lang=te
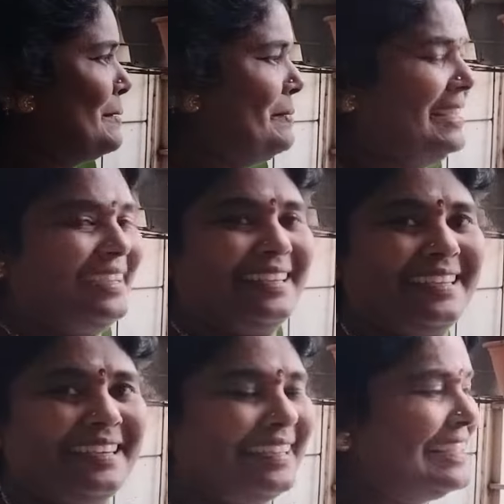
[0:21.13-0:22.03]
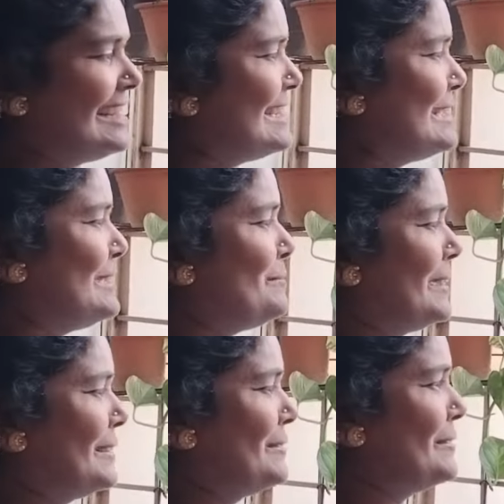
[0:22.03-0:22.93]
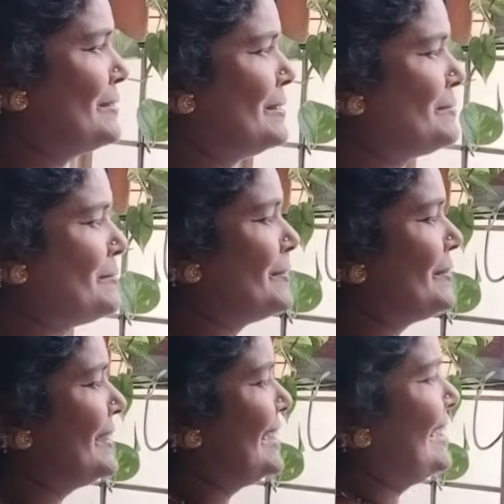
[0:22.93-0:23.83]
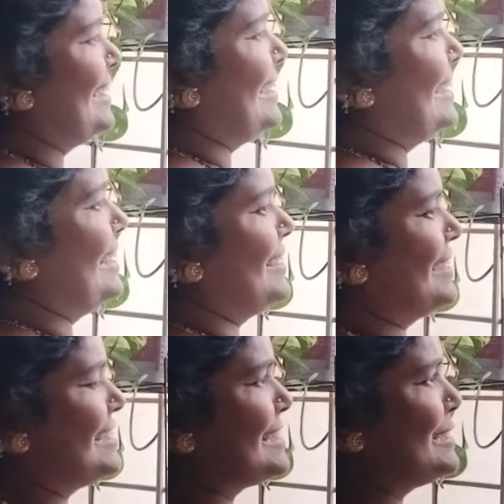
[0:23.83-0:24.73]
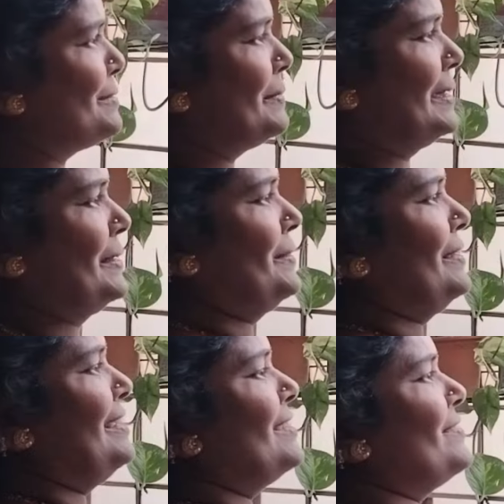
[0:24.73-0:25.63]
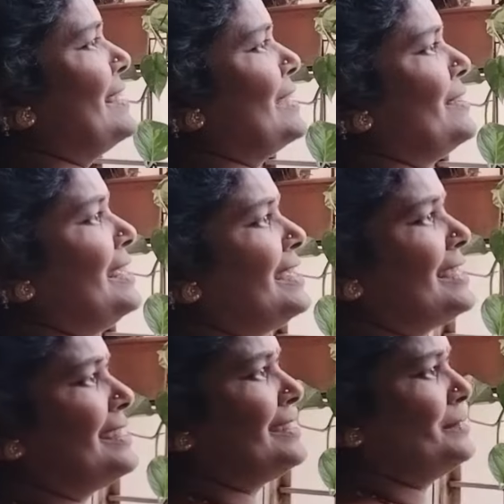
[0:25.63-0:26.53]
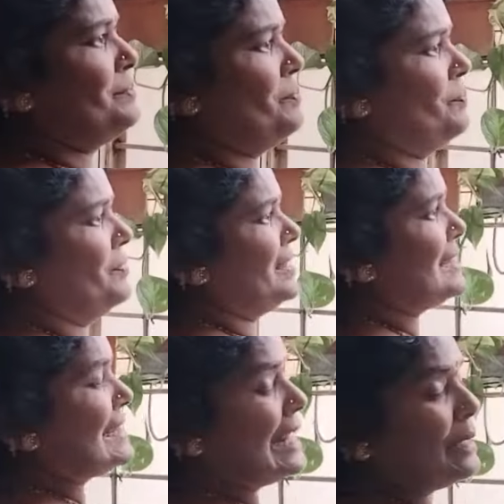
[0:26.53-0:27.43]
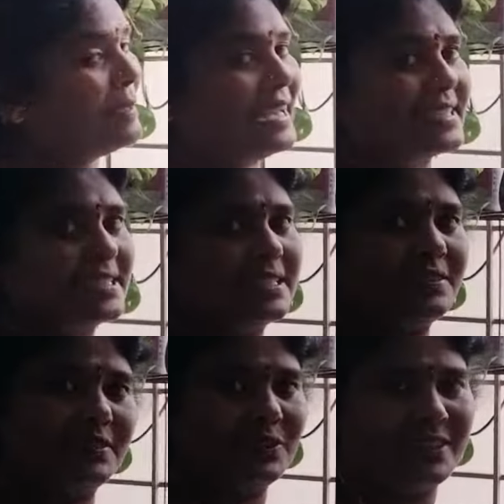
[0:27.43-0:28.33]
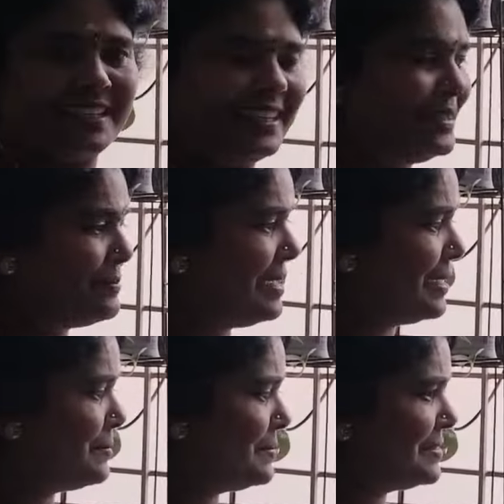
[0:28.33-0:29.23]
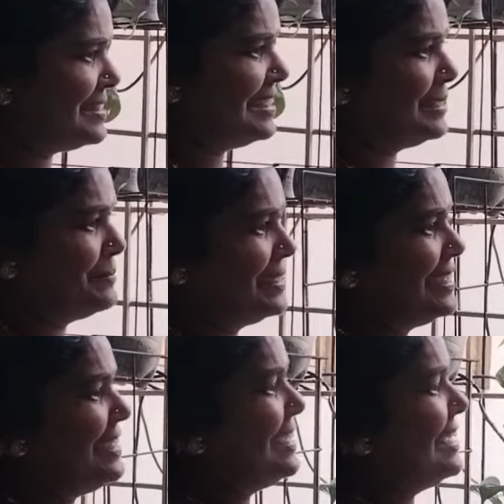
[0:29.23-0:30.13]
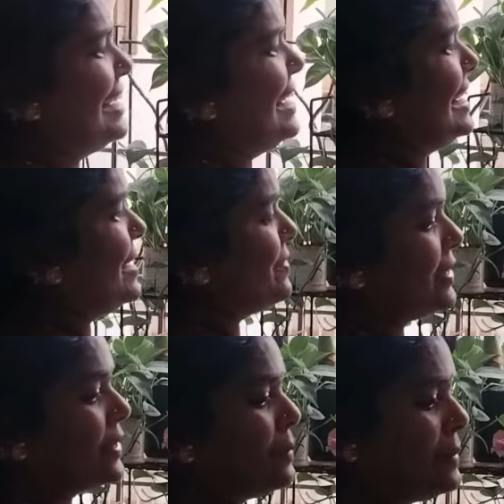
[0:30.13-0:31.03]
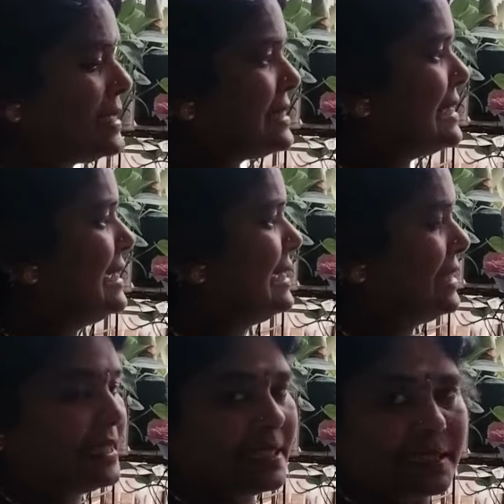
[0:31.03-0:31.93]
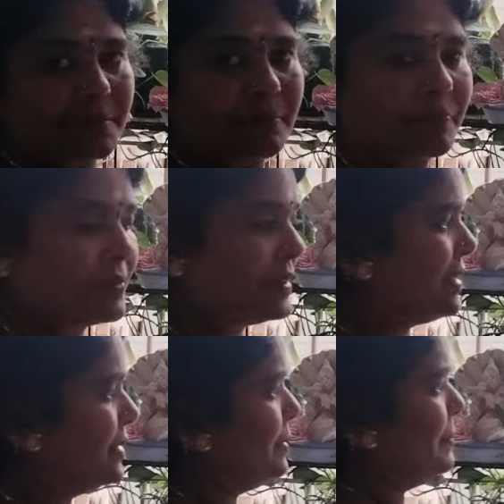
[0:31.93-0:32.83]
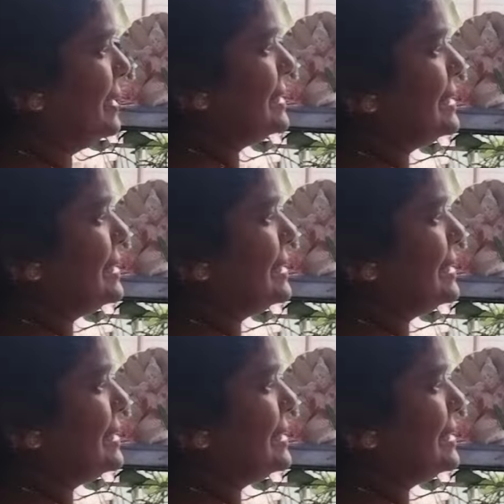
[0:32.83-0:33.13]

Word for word: కూడా మనీ ప్లాంటేనండి పక్కన కృష్ణుని పెట్టుకున్నాం మేము మధ్యలోని ఇది కూడా స్నేక్ ప్లాంట్ అండి అవి కూడా బాగుంటుంది మాకు గార్డెన్లో అందంగా ఉండడానికి ప్లస్